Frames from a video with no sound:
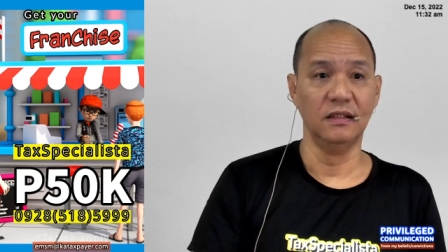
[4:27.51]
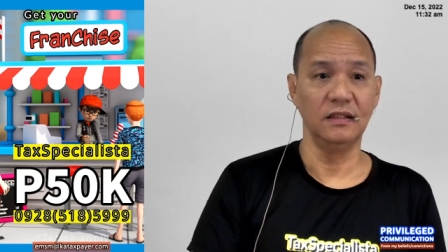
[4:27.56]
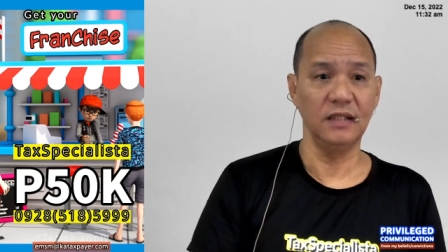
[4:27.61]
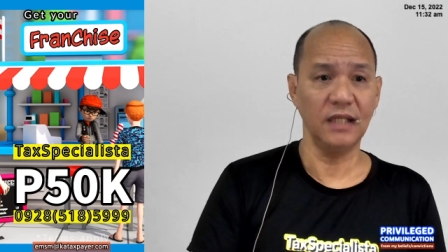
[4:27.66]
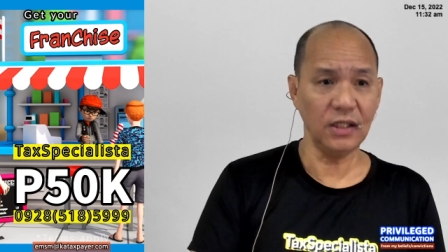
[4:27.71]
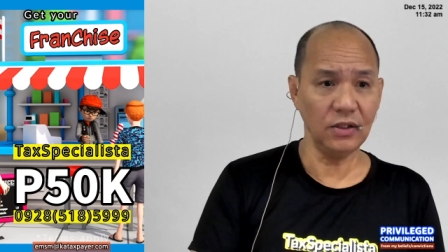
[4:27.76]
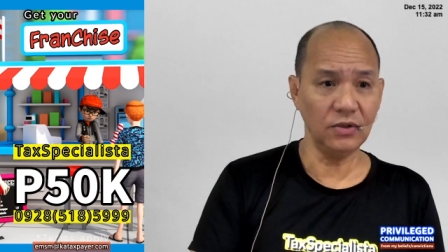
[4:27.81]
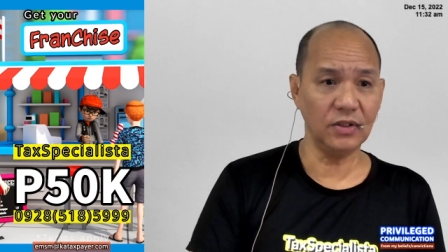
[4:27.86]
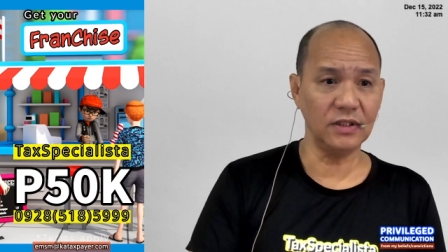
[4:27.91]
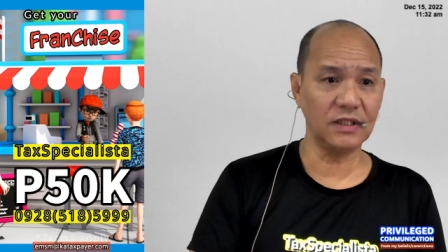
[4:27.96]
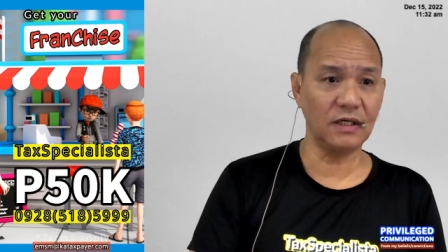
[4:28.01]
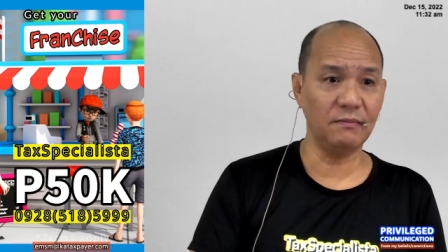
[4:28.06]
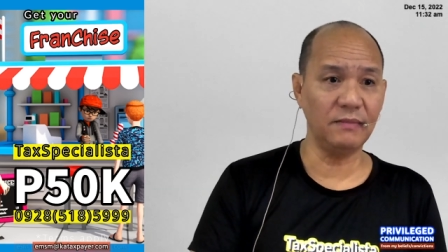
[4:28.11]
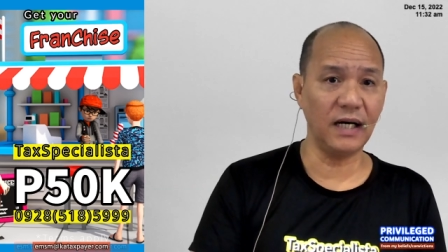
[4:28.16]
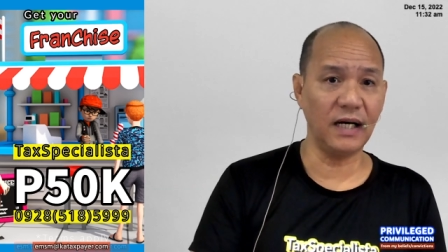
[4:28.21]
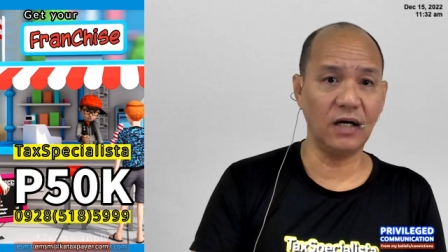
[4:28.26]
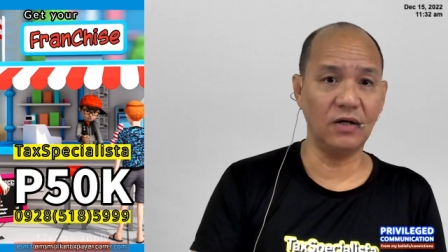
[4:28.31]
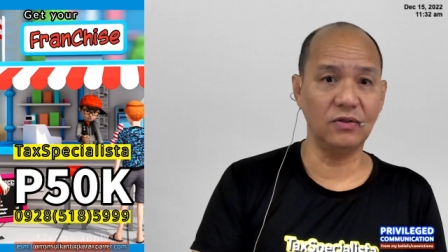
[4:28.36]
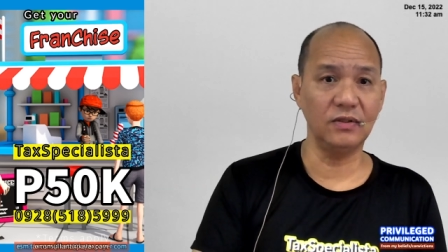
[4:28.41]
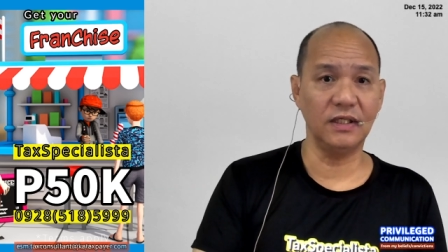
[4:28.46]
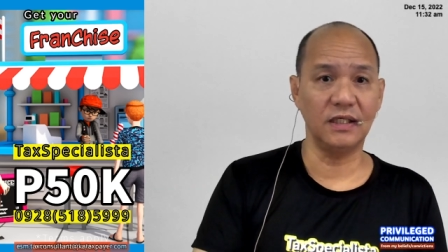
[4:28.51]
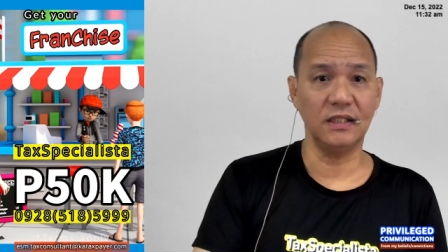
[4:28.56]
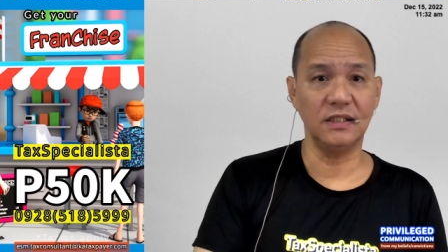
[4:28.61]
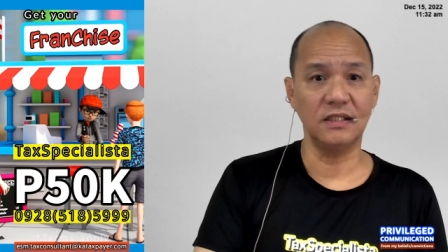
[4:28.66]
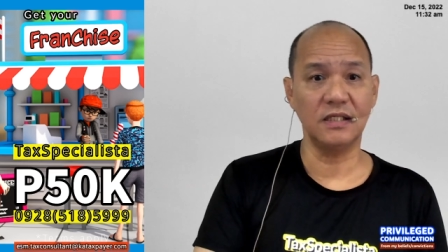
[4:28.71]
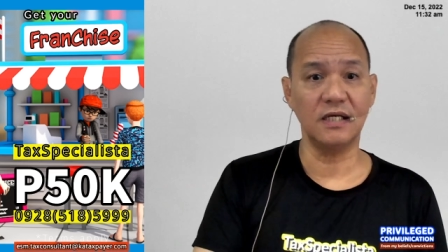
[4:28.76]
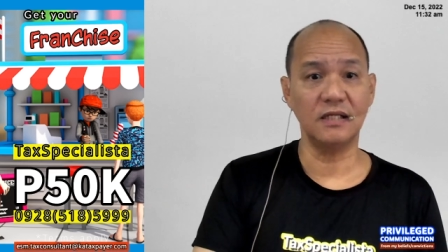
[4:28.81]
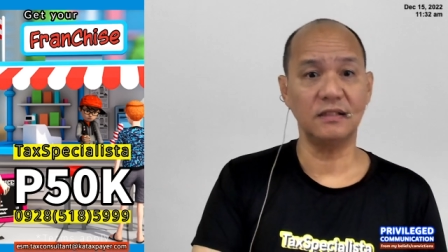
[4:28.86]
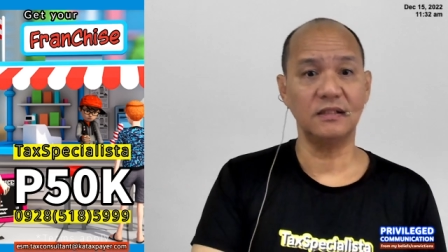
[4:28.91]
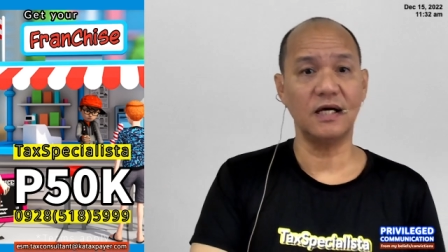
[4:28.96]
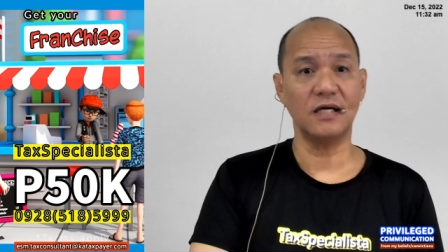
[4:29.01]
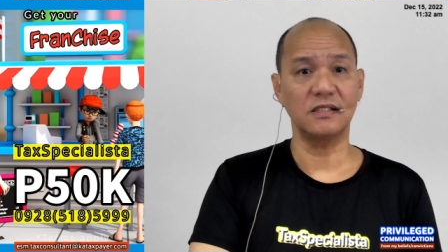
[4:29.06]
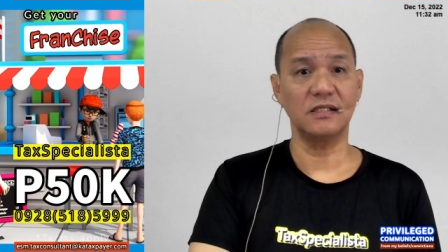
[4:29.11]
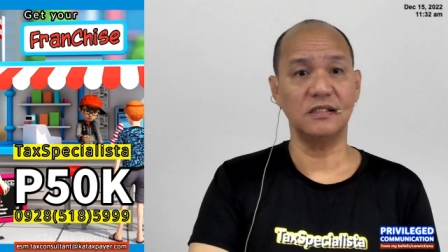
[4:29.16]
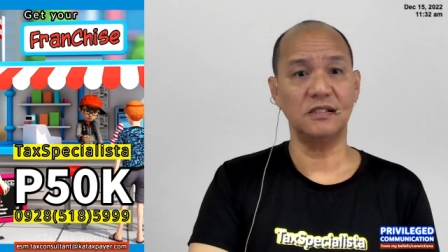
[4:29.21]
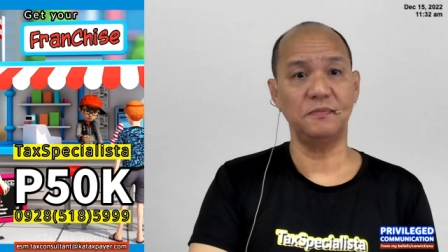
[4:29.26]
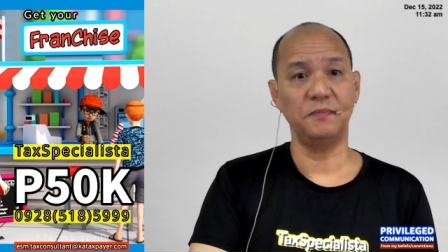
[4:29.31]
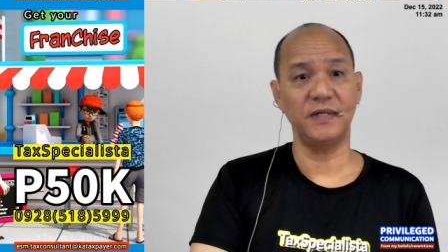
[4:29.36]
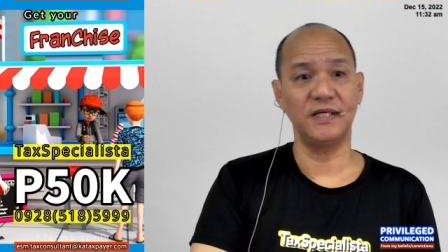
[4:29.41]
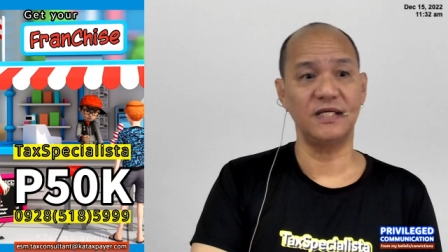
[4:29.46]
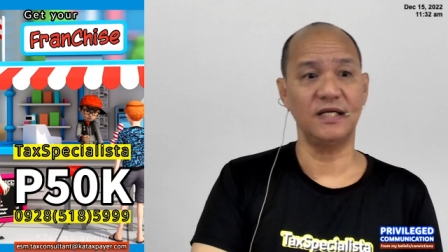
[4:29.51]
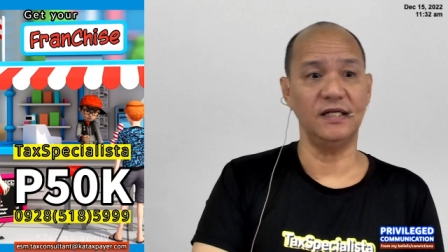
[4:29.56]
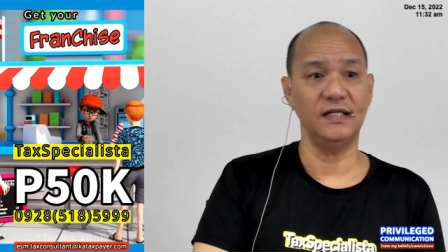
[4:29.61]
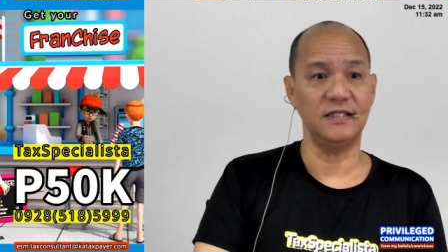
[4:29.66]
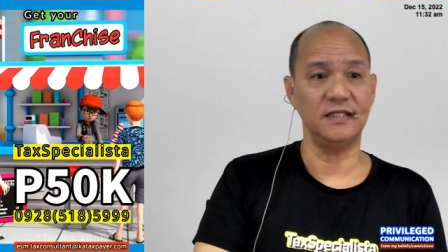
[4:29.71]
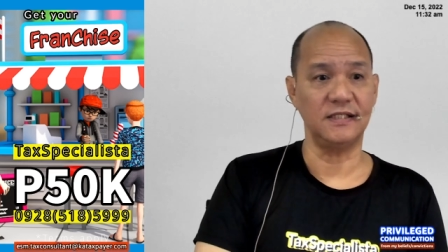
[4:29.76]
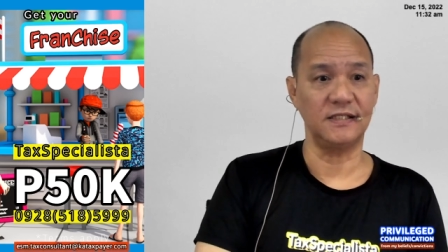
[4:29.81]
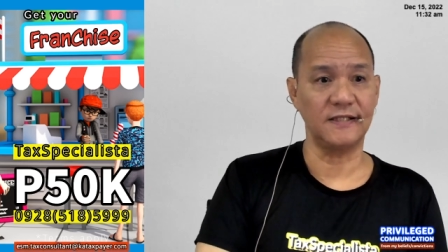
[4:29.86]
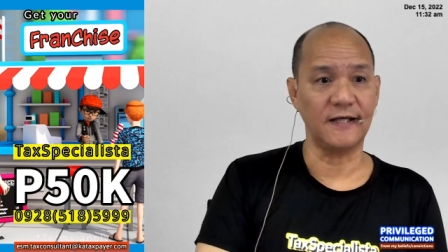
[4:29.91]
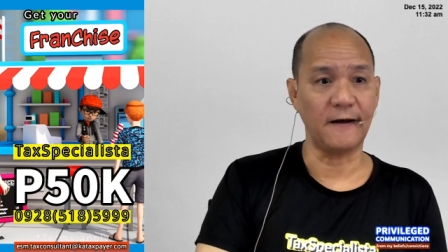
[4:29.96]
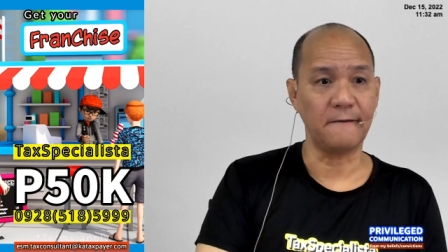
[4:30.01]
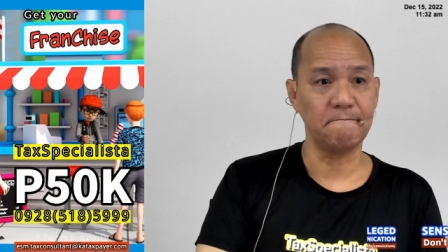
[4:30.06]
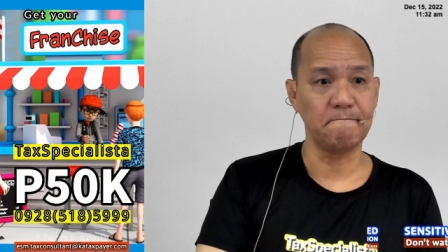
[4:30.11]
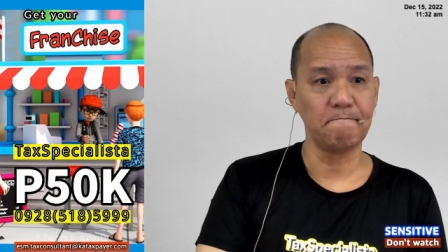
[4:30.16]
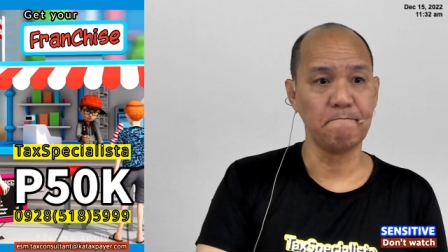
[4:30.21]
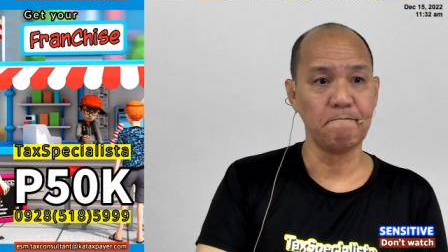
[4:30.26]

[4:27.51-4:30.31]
Yan ho ang trabaho ng isang tax specialista.